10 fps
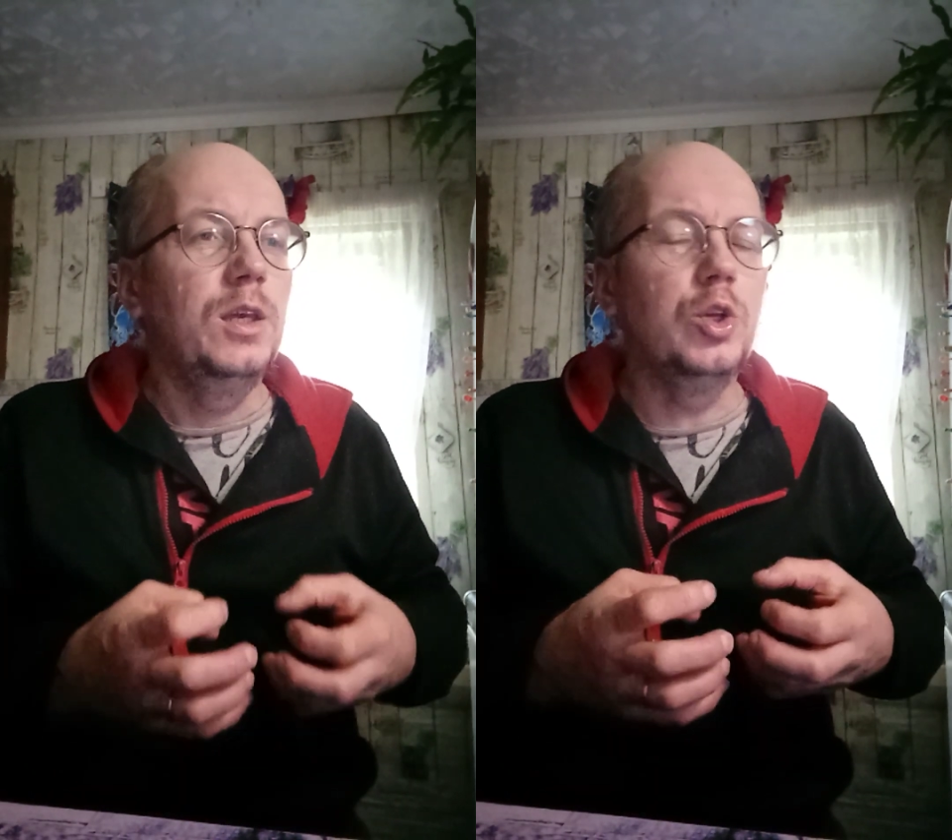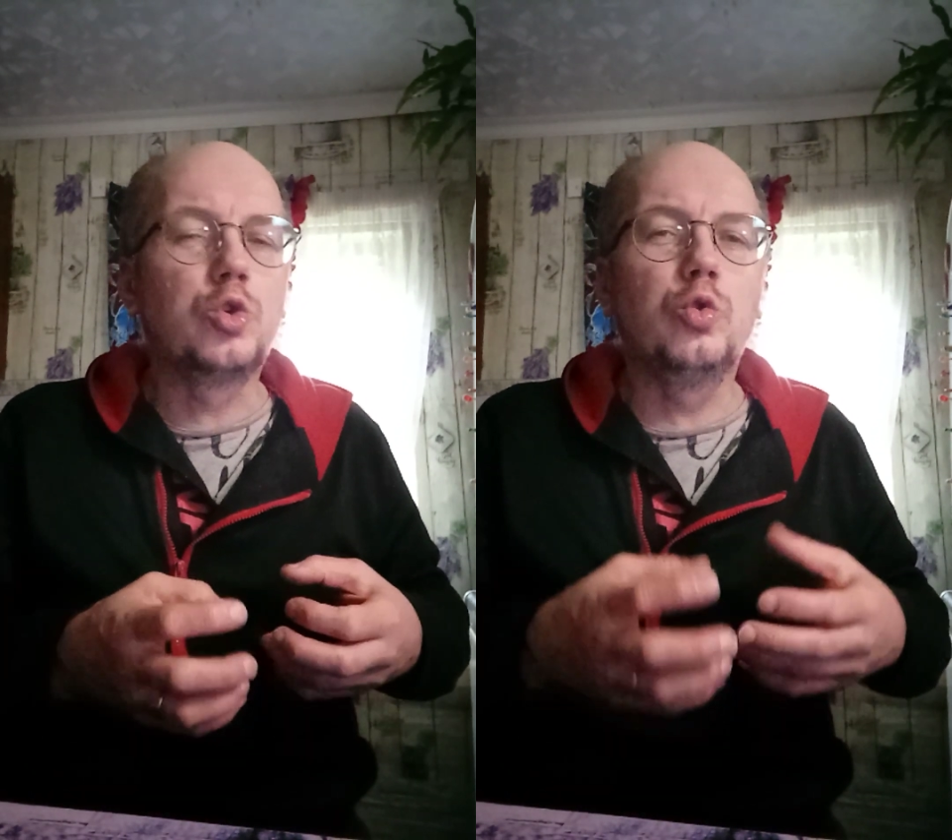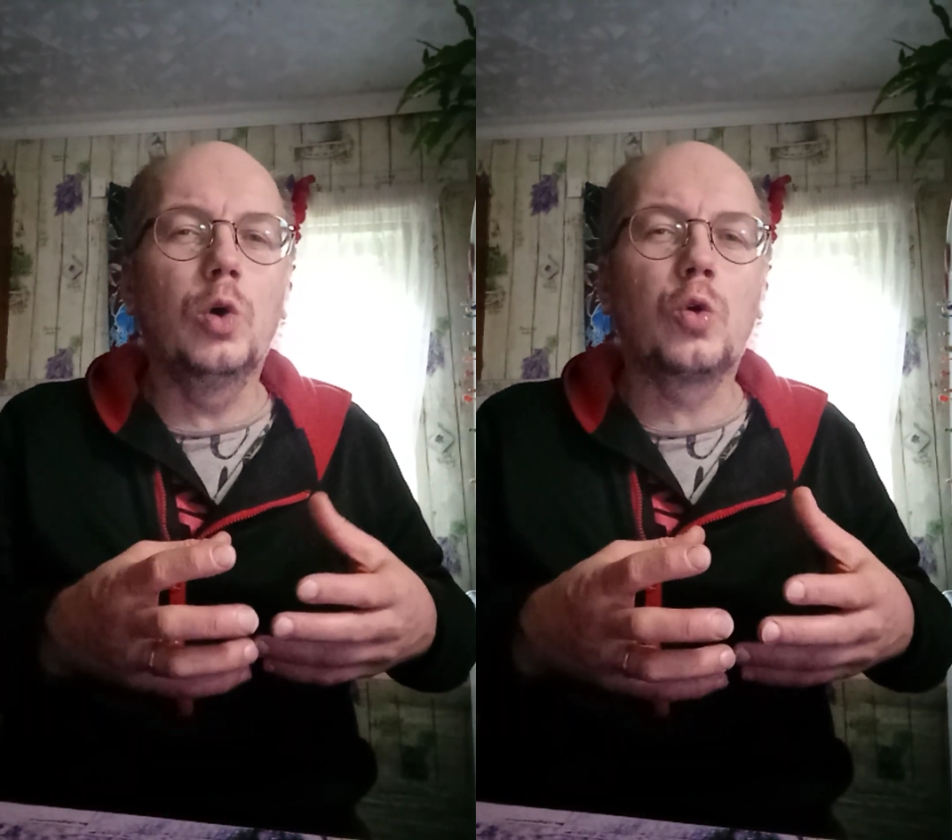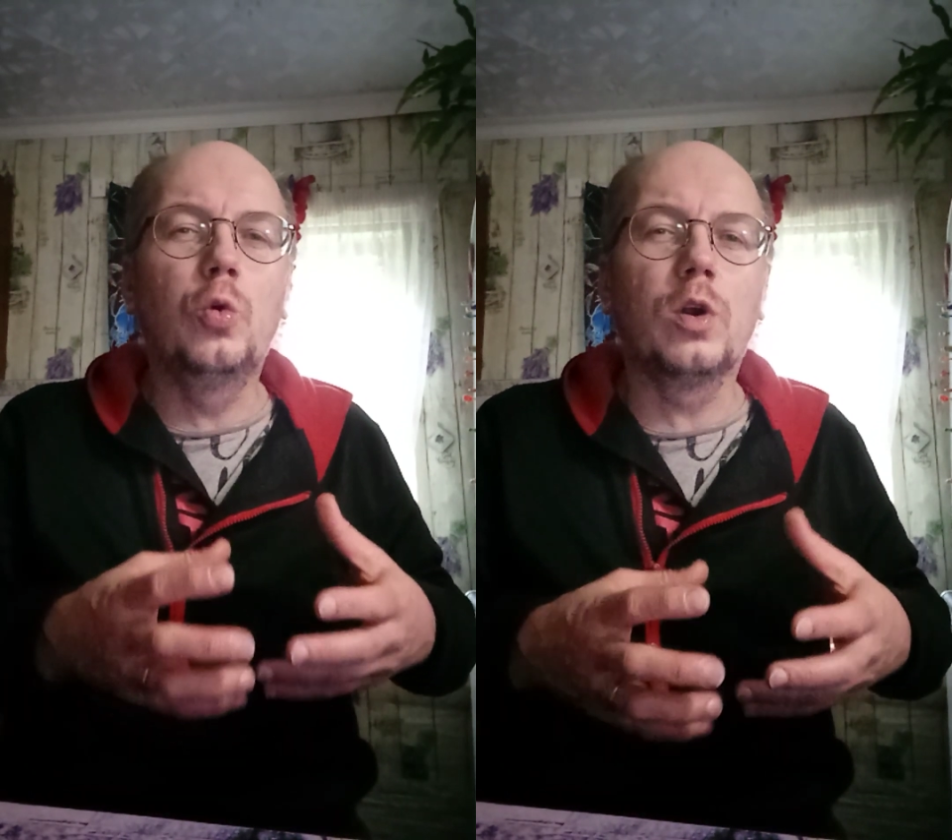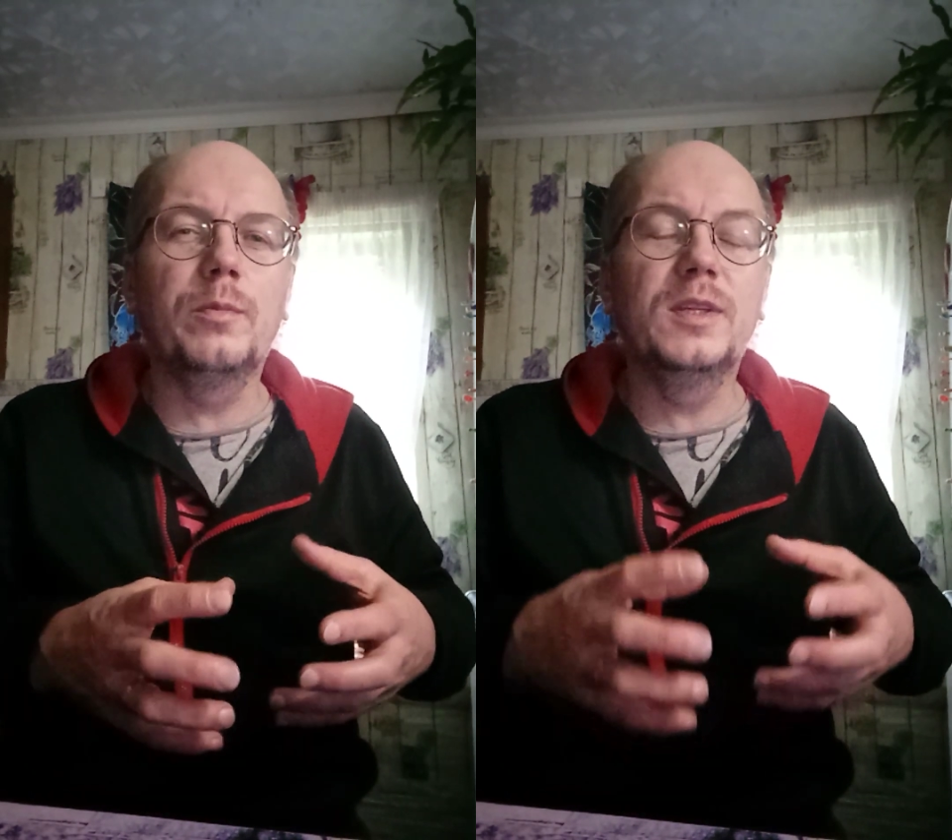Ишуа
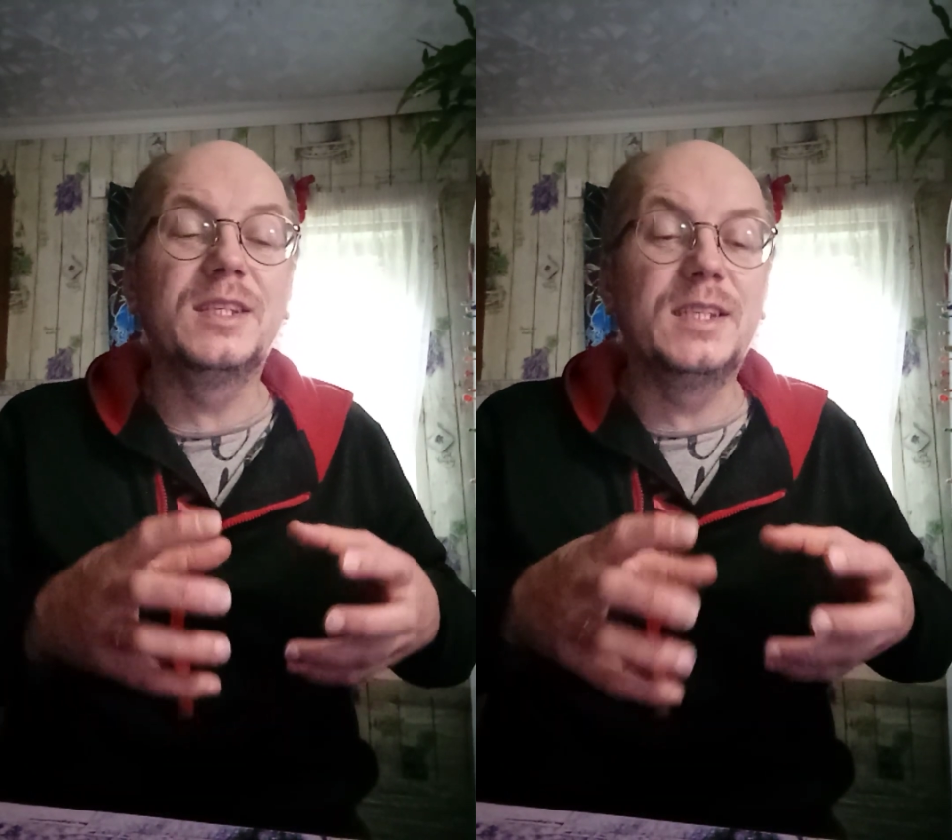кормит